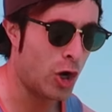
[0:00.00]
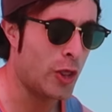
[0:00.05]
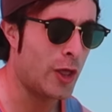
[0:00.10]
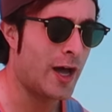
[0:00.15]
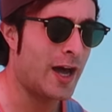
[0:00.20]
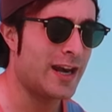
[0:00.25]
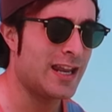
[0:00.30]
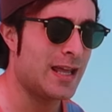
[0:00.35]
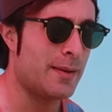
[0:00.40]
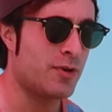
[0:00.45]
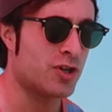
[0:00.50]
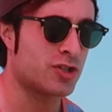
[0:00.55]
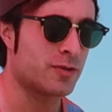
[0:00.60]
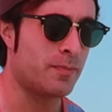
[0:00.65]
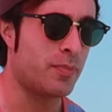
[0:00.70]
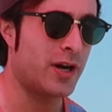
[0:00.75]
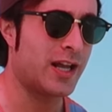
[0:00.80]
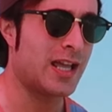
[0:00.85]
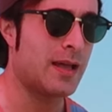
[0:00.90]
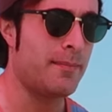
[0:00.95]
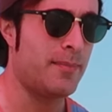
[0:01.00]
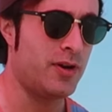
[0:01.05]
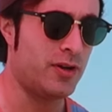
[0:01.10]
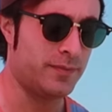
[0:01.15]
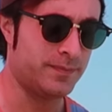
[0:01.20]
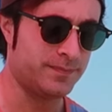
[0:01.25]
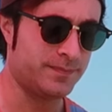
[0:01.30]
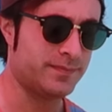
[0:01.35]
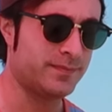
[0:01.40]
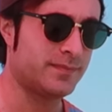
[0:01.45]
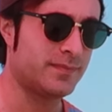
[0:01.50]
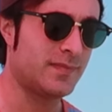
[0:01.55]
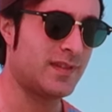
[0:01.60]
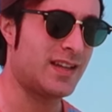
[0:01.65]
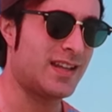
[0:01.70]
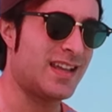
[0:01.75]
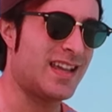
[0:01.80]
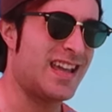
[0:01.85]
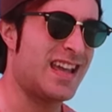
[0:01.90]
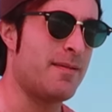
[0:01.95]
Lo dejaríamos, por ejemplo,
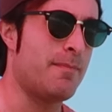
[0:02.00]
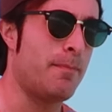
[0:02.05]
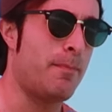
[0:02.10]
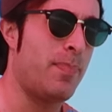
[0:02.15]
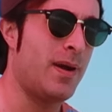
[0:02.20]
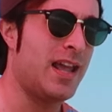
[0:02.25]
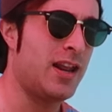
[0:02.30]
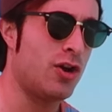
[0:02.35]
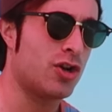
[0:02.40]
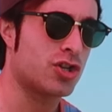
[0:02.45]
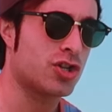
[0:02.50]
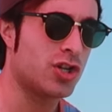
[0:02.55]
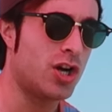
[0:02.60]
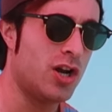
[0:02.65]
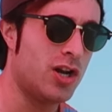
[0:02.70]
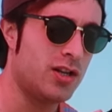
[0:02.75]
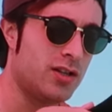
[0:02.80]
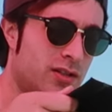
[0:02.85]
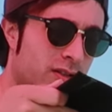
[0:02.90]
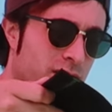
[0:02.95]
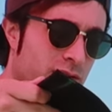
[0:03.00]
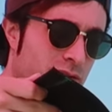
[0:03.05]
en pleno sol,